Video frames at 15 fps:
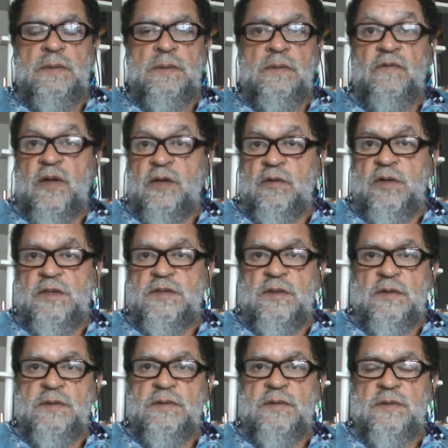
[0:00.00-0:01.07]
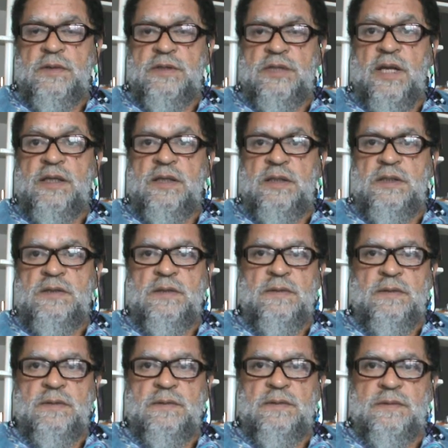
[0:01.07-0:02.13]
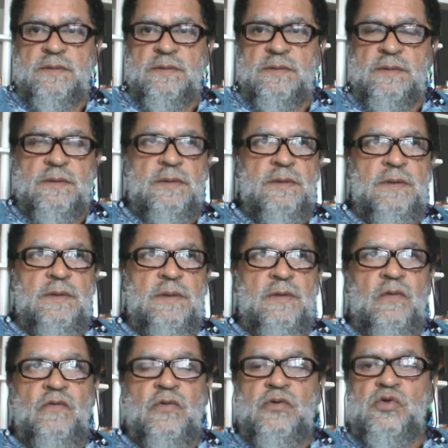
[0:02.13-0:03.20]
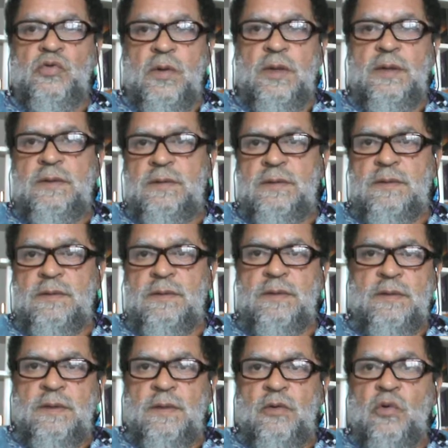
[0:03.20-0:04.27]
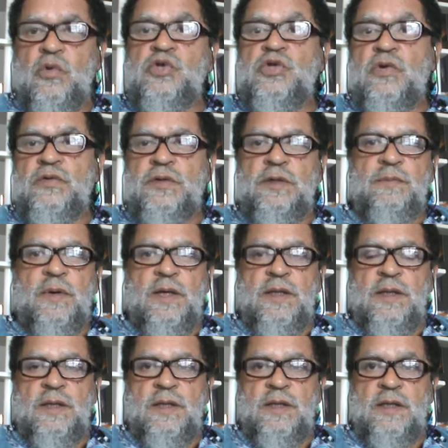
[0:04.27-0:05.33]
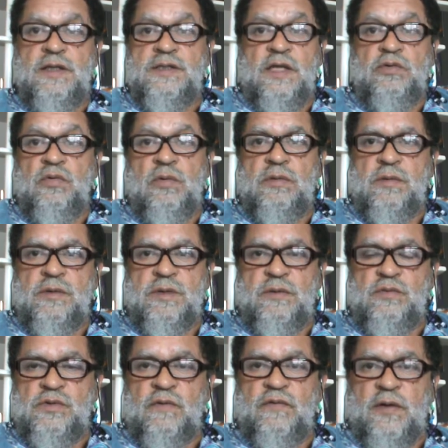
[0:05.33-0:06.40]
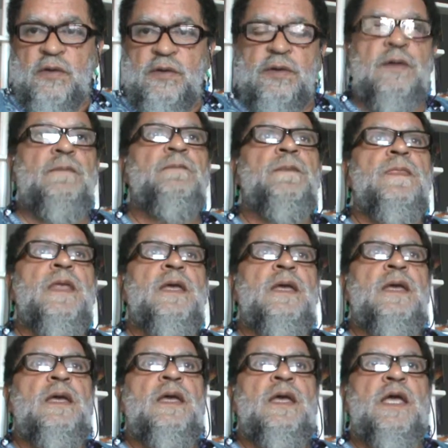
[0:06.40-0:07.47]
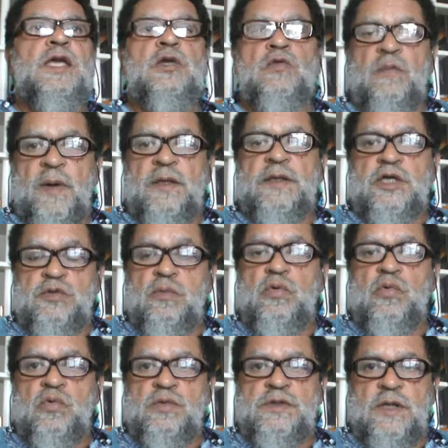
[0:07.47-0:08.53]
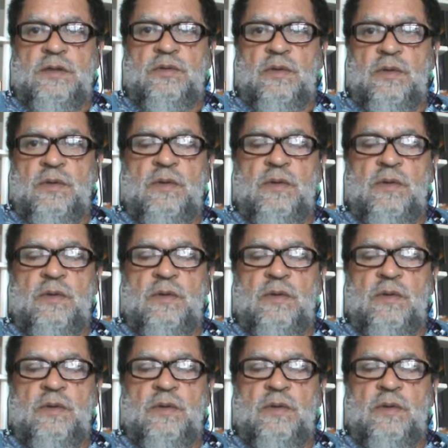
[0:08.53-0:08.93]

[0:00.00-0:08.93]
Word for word: une reconnaissance déjà acquise au fond de soi, ressentie par les, adultes qui nous environnent et qui nous partagent beaucoup cette,